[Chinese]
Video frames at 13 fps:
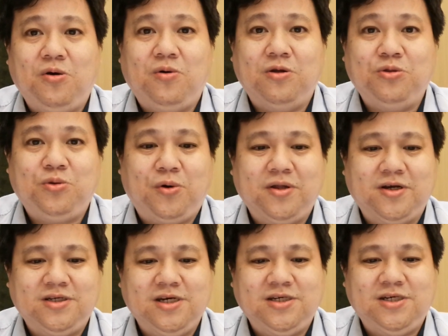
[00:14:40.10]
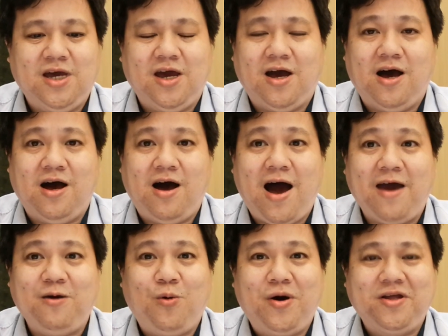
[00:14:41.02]
很多的这些
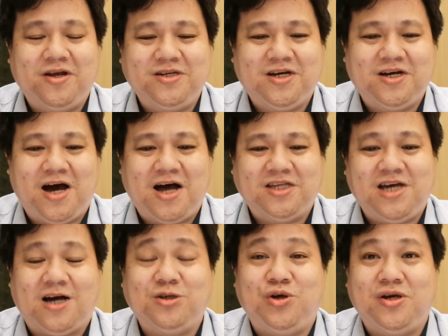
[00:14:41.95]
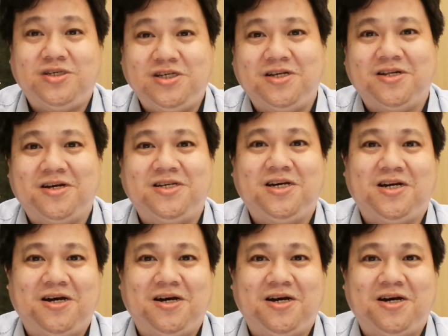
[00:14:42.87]
海外的这个奖学金的